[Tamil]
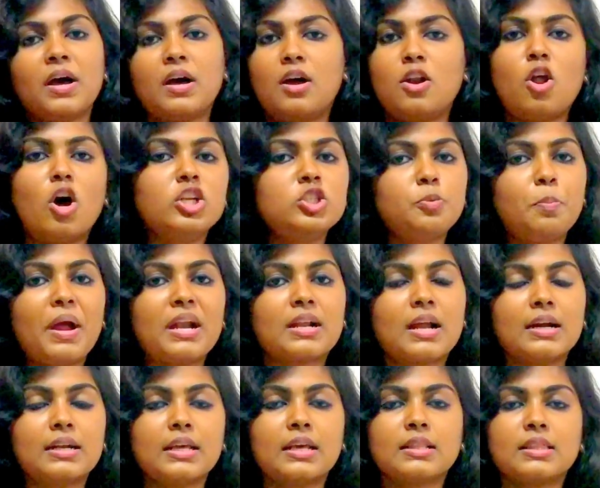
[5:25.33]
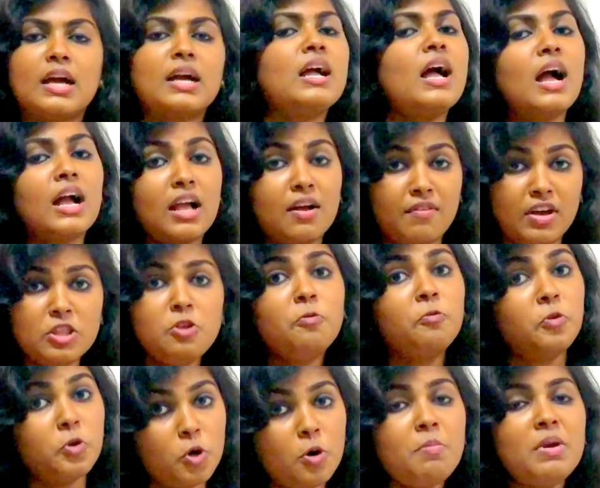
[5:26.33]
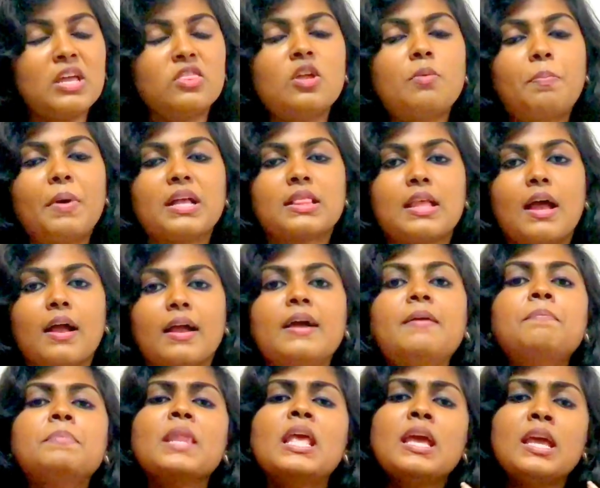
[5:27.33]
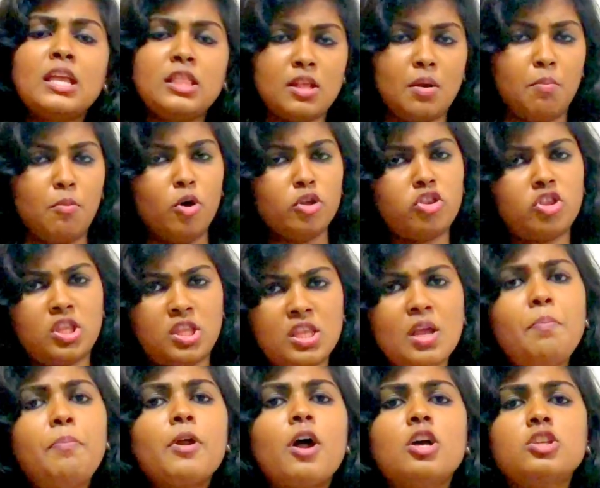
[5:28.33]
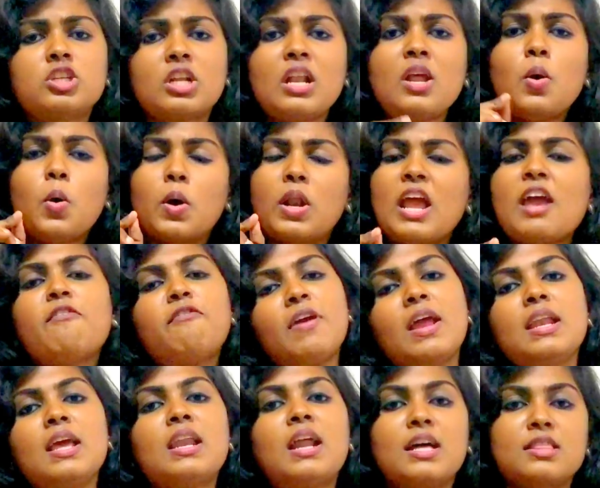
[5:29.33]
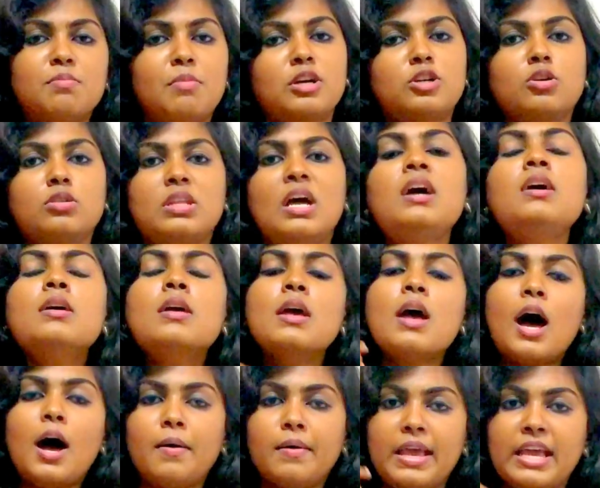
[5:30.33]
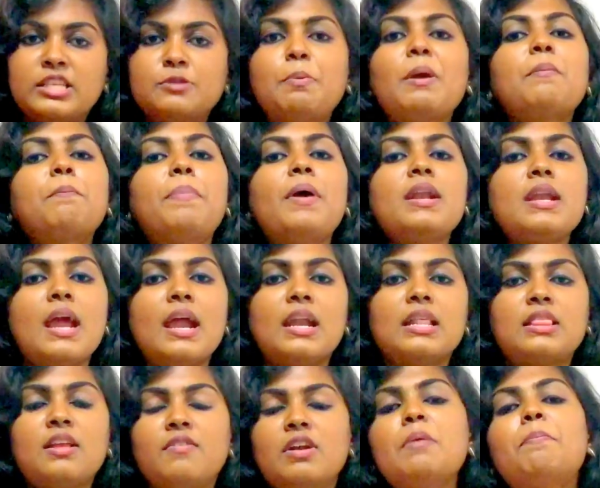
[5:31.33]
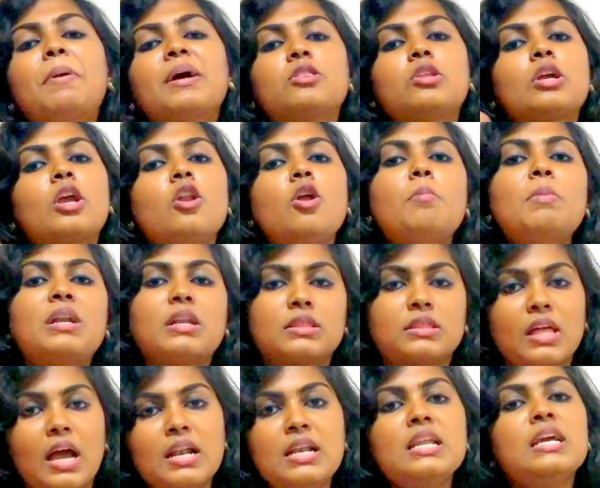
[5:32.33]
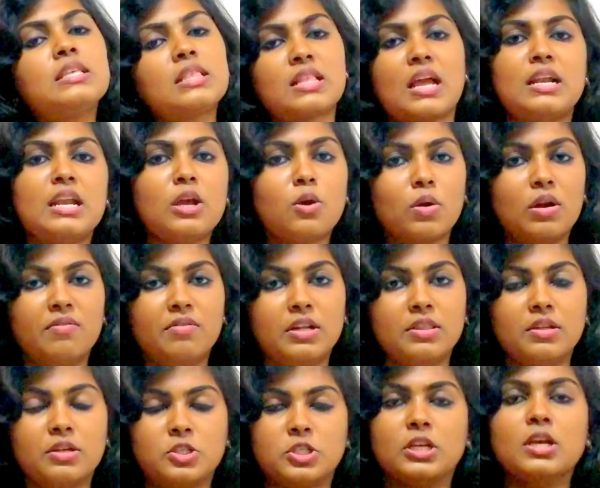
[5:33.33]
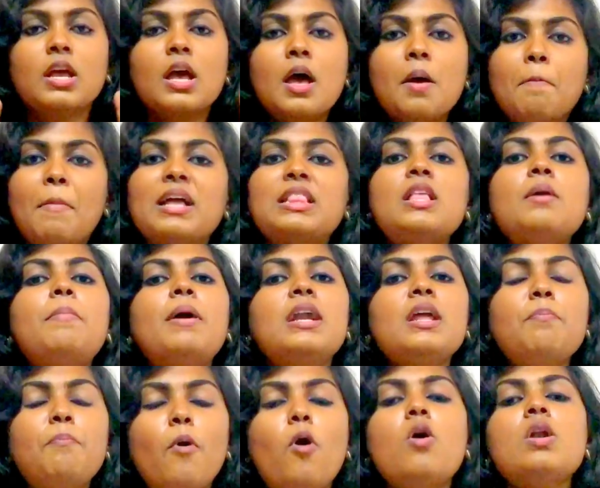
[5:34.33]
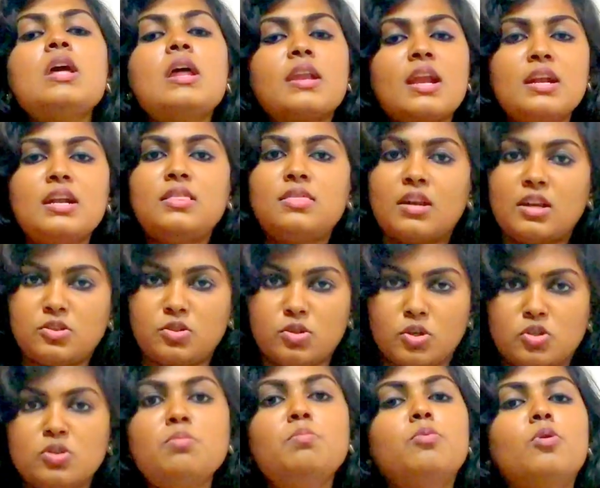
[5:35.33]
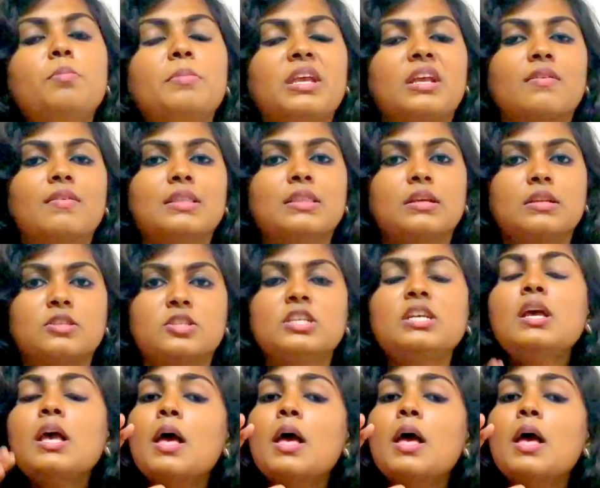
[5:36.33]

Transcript: லான்ச் பேட் கட்டியிருந்தாங்க அங்க வந்து விழும் எதிர்பார்த்தாங்க இந்த மொத்த ப்ராஜெக்ட்லயே ஒரே ஃபெயிலியர் அது மட்டும் தான் அவங்க எக்ஸ்பெக்ட் பண்ண இடத்தை விட பத்து கிலோமீட்டர் தள்ளி அது தண்ணிக்குள்ள விழுந்துருச்சு மத்தபடி போன ரெண்டு த்ரஸ்டர்ஸும் பூமி பூமிக்கு வந்துருச்சு